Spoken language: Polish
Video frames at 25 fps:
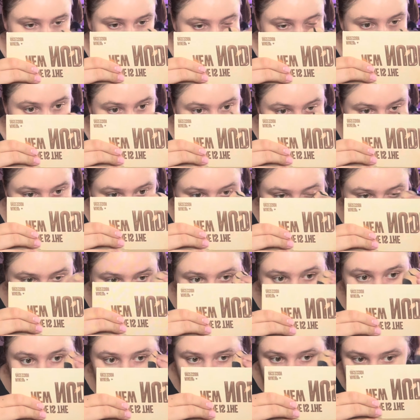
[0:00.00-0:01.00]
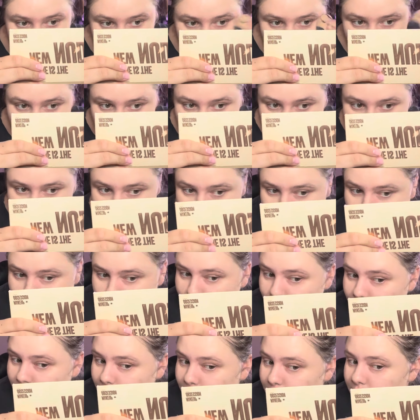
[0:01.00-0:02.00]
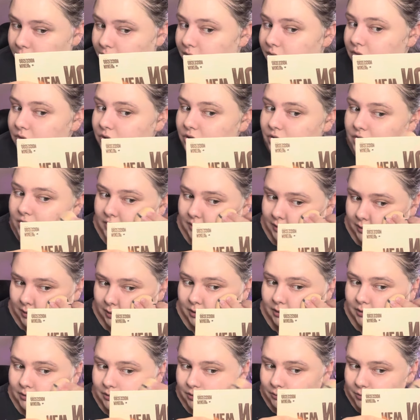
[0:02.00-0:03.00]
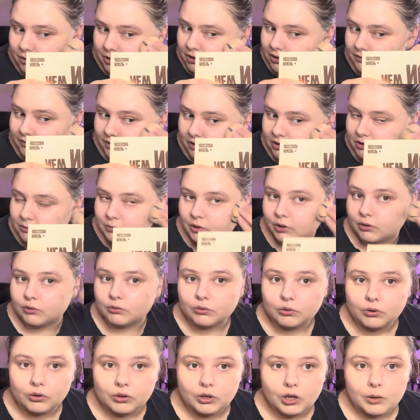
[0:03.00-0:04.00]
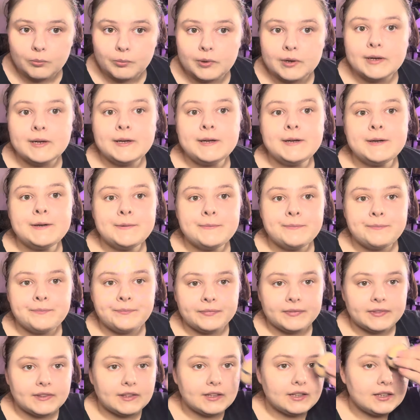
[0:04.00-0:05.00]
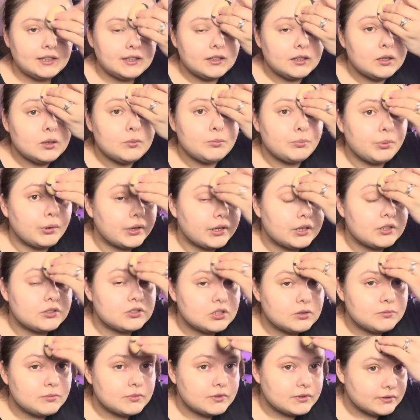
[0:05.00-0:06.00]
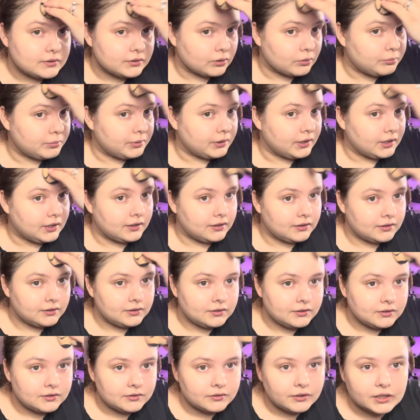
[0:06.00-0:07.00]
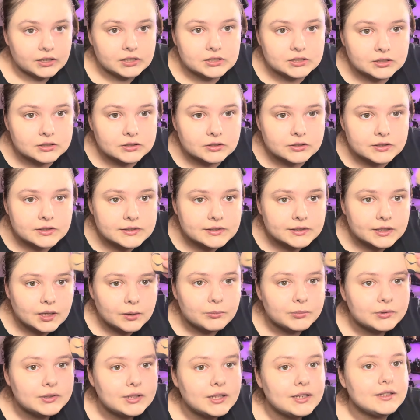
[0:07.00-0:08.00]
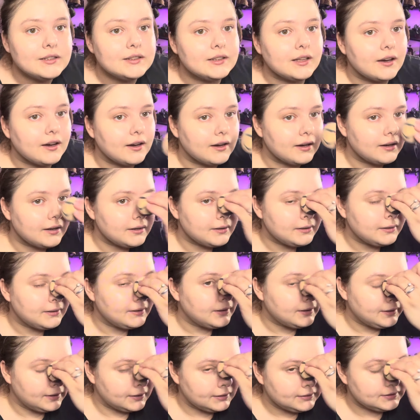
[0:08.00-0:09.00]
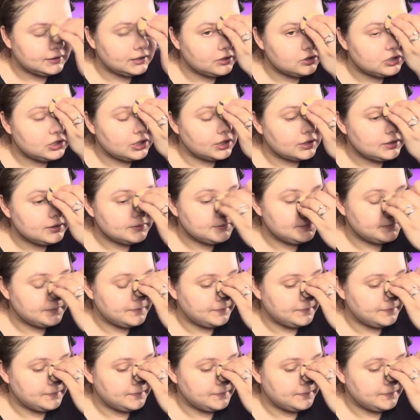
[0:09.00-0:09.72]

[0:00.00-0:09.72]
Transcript: no i tak właśnie planowaliśmy, żeby, że Dominik weźmie urlop i pojedziemy sobie właśnie do Istebnej na tydzień.